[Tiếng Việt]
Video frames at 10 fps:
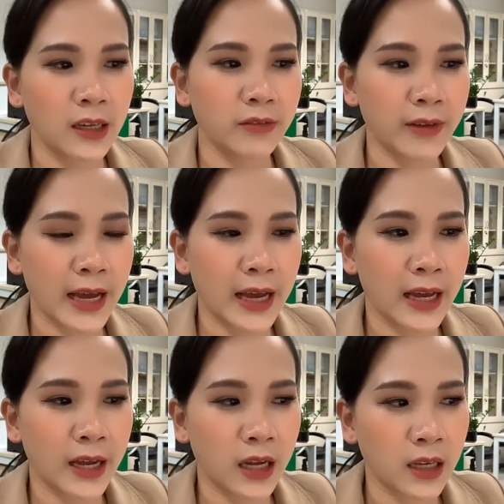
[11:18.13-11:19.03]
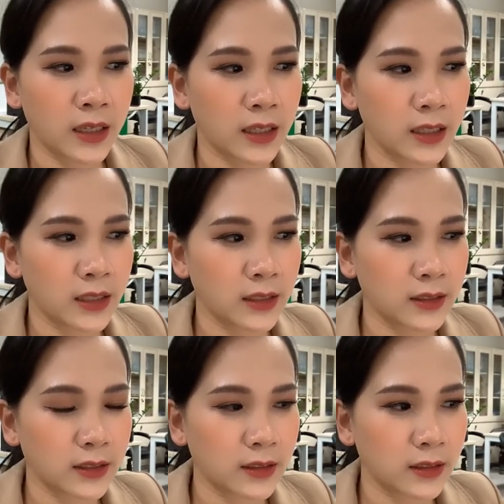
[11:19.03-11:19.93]
và
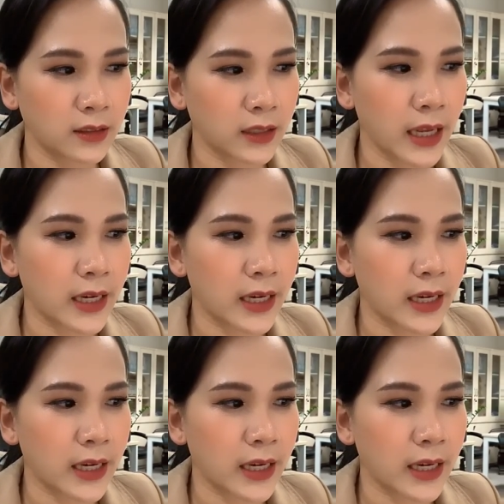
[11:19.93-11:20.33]
khả